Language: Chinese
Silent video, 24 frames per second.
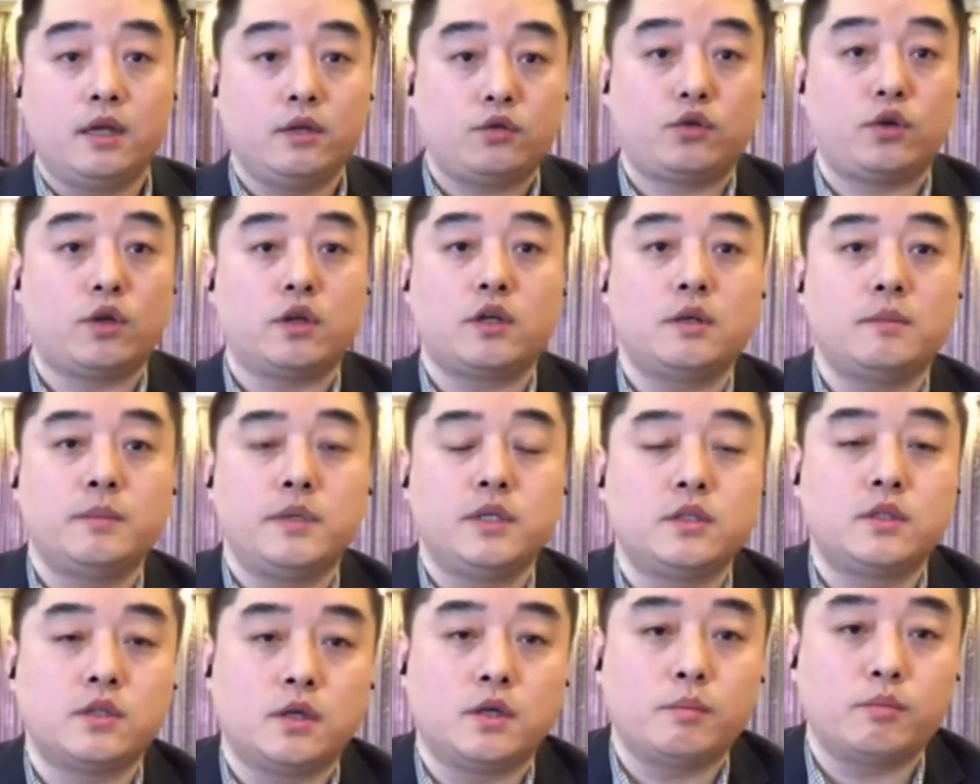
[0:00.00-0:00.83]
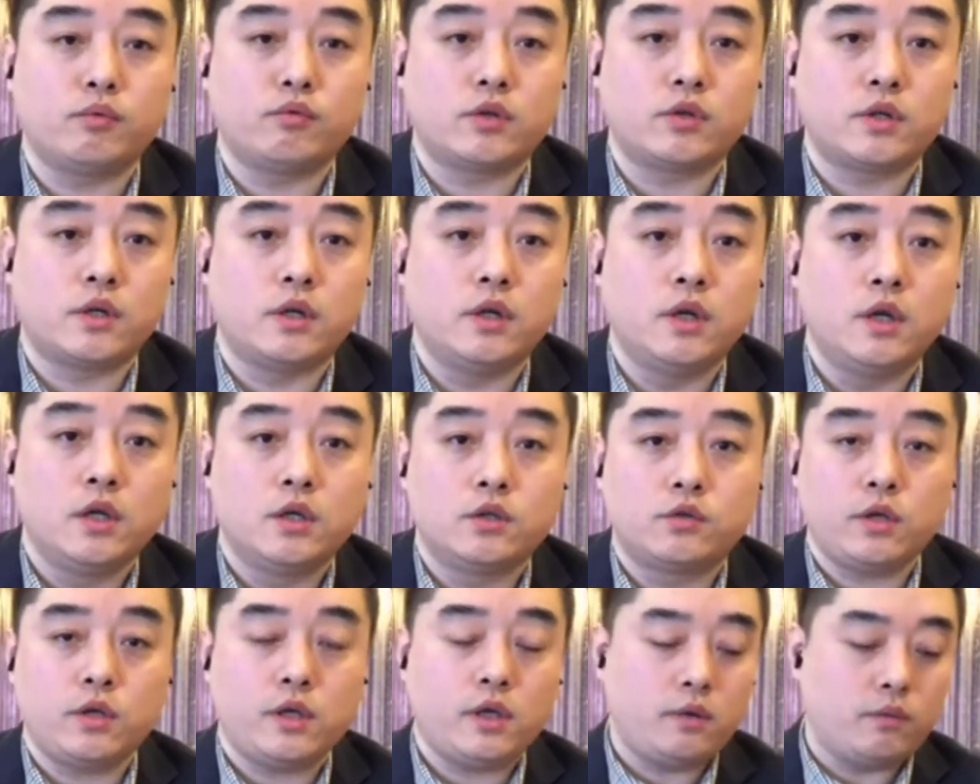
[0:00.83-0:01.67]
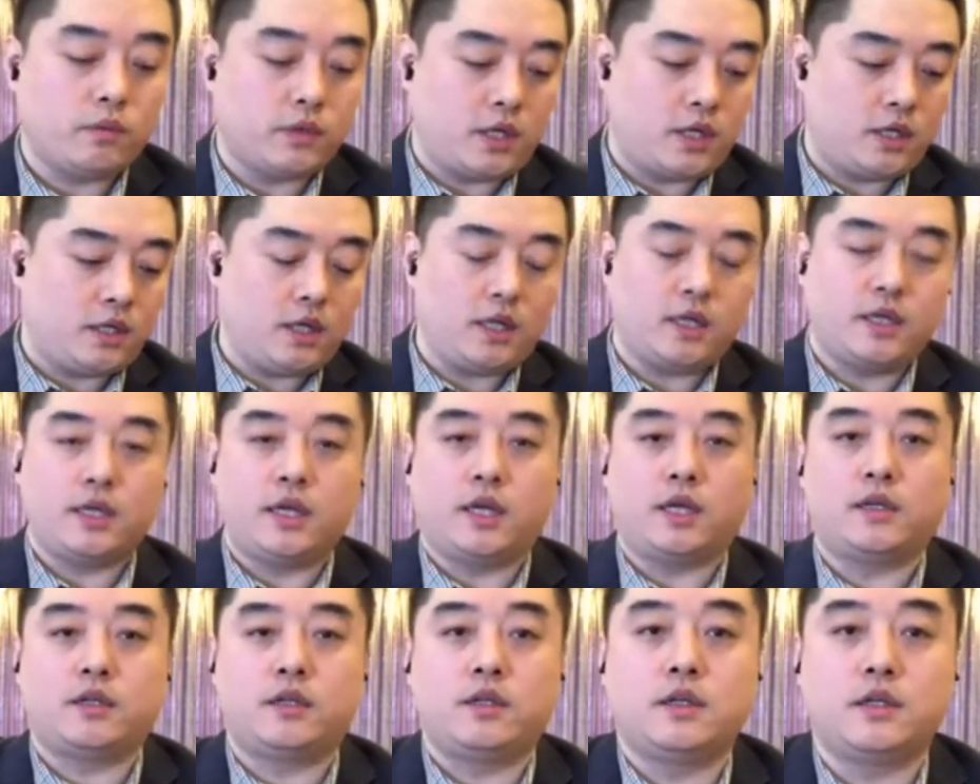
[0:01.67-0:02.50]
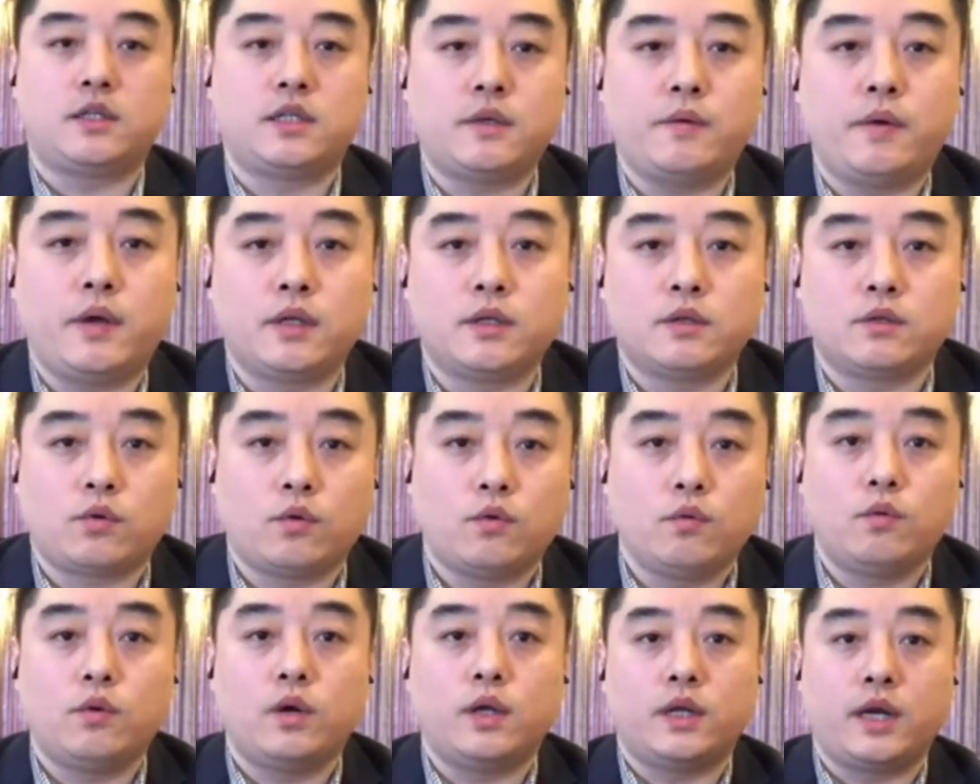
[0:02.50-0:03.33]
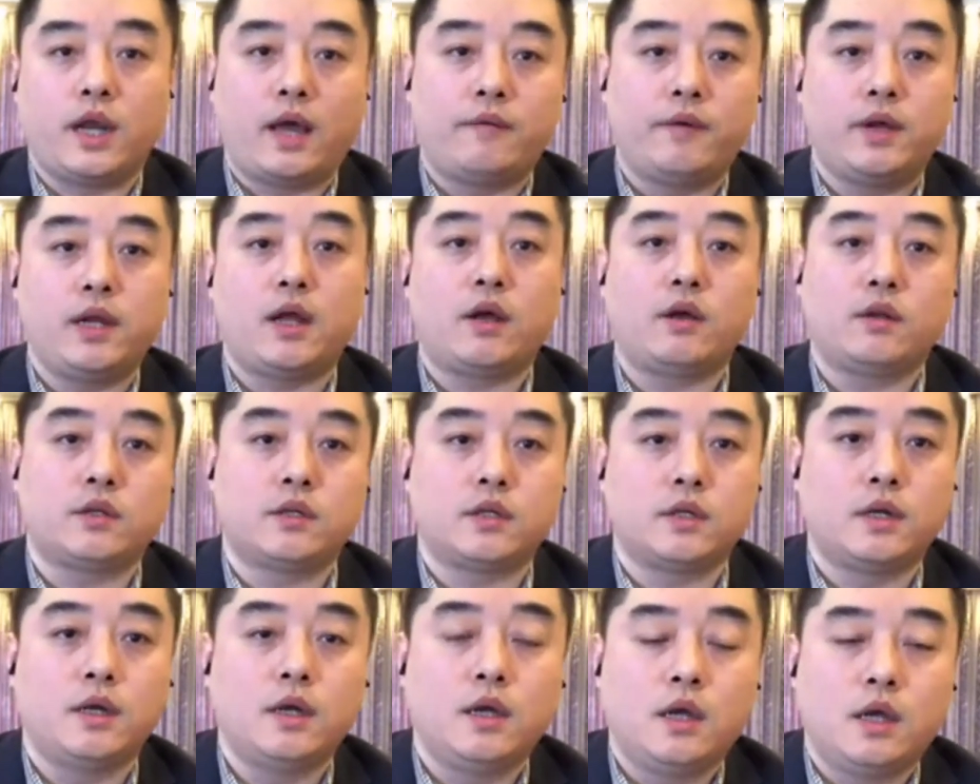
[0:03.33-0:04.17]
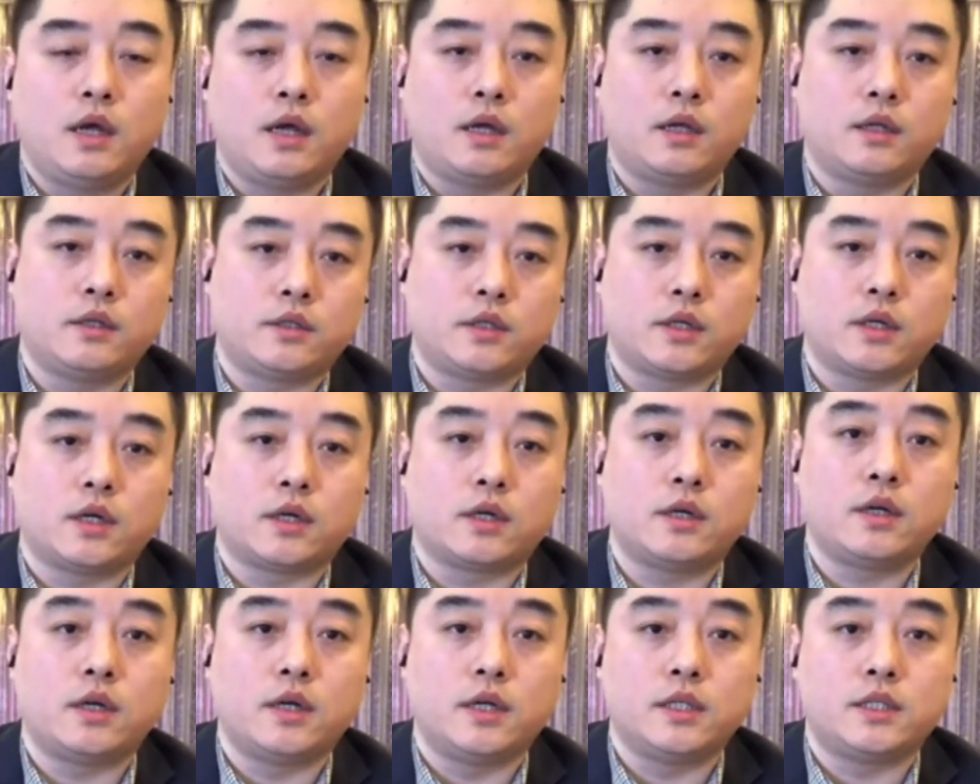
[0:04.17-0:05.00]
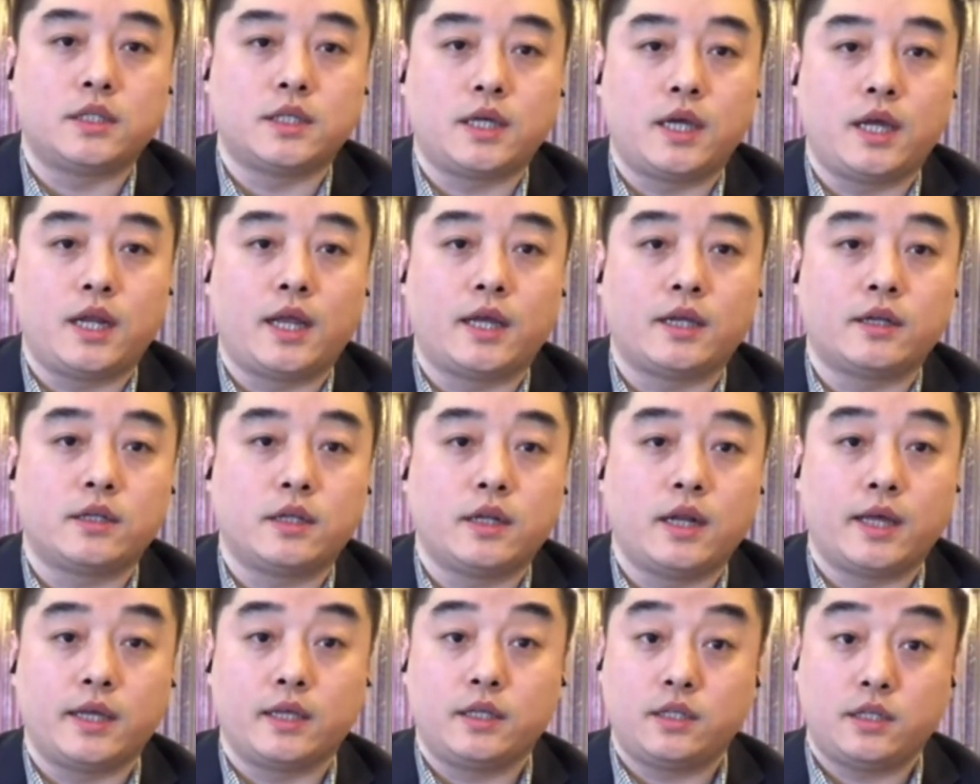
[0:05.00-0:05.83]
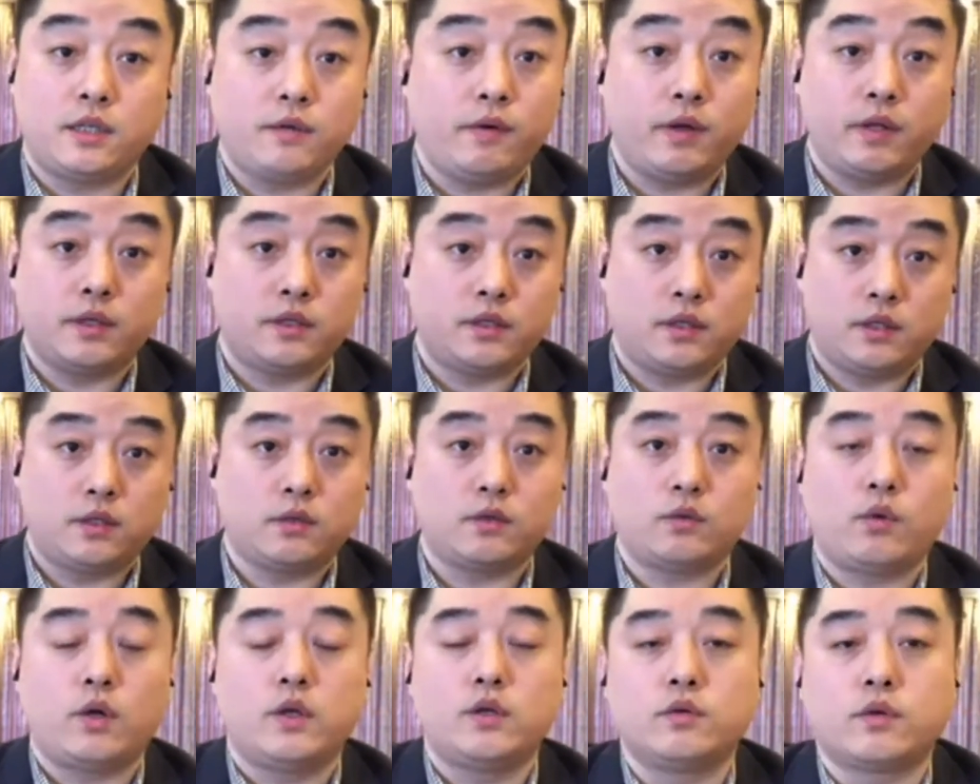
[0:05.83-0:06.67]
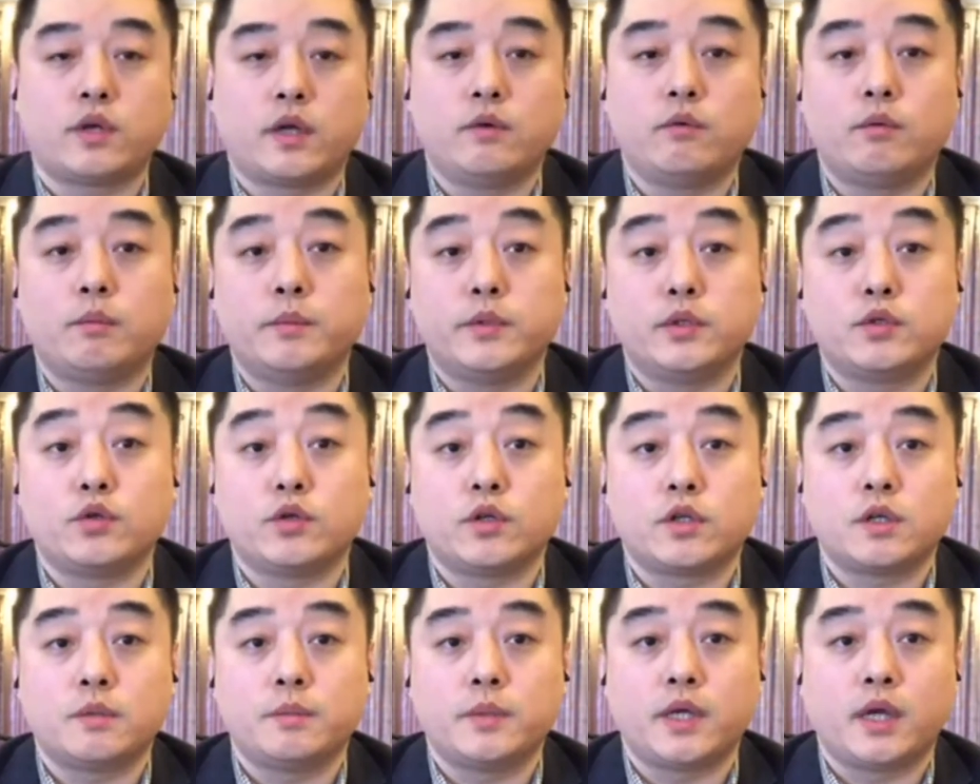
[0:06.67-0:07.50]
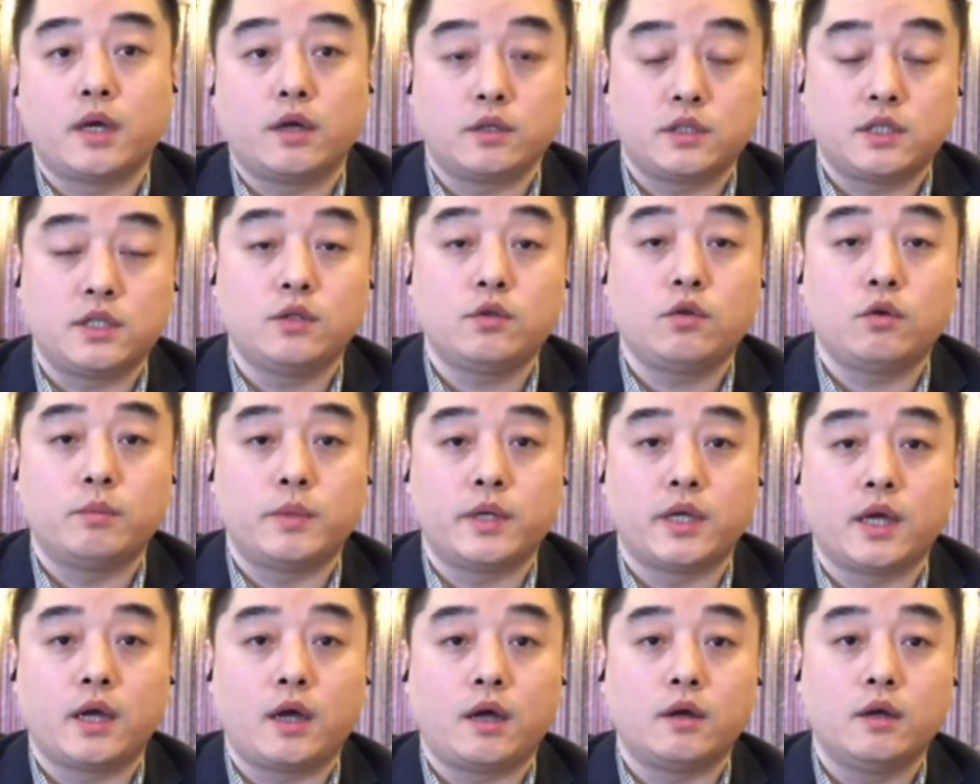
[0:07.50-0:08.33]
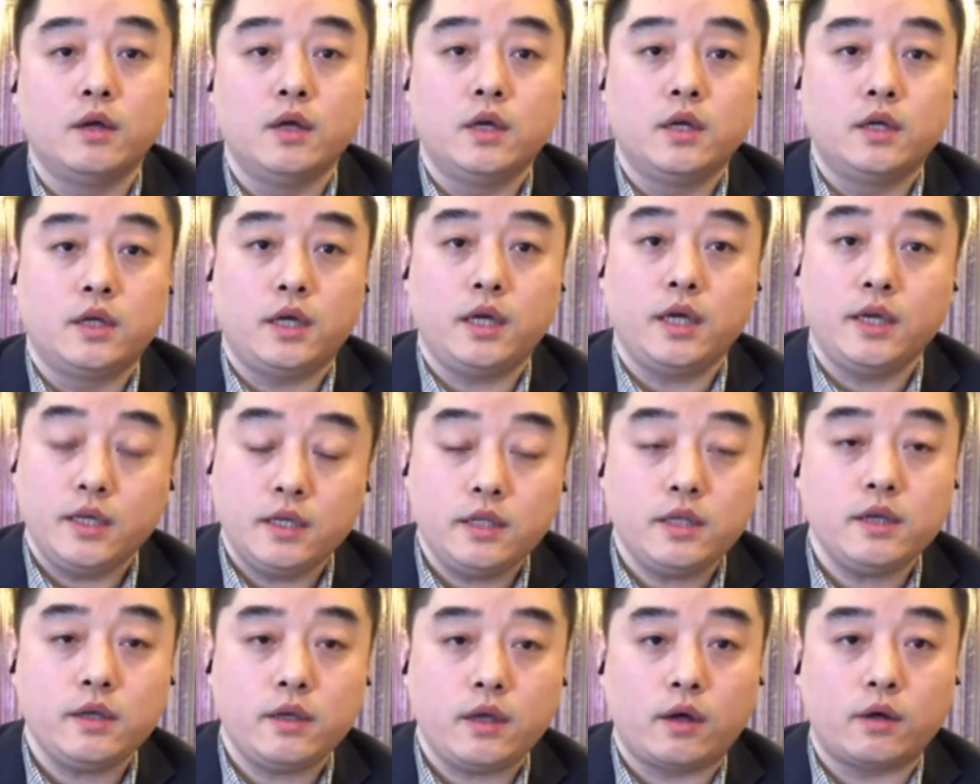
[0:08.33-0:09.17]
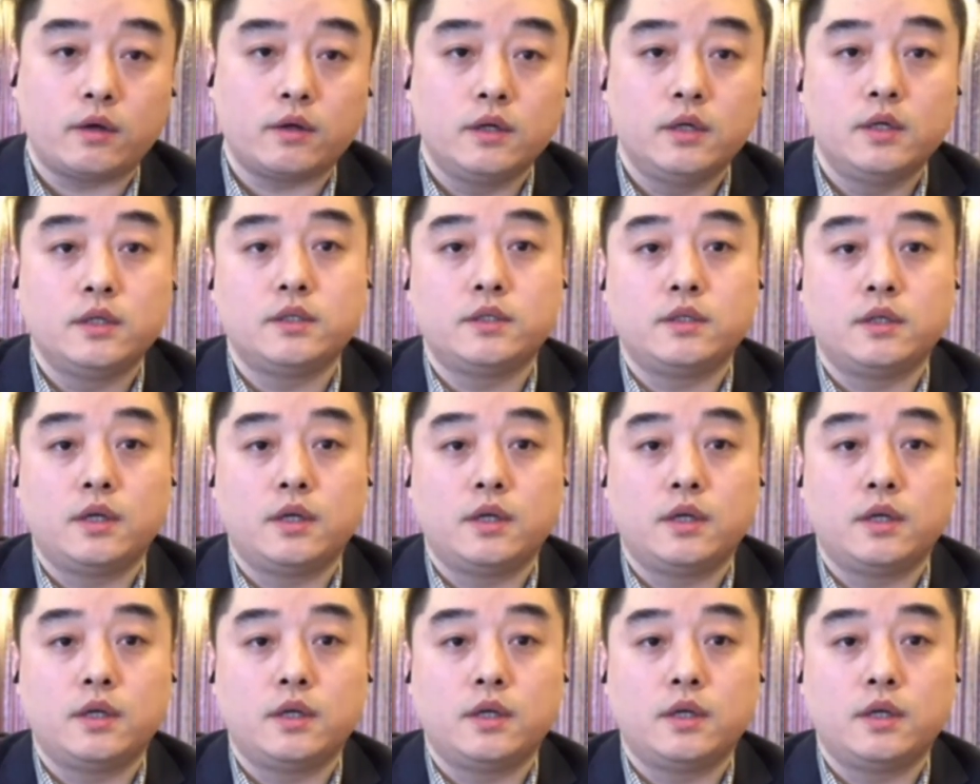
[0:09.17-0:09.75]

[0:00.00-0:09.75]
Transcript: 那学生们则不是，所以我在这里也是希望通过两位老师啊，这个个人的经验来来，希望灌输给我们的学生们也好，听童们也好，这个一定要这个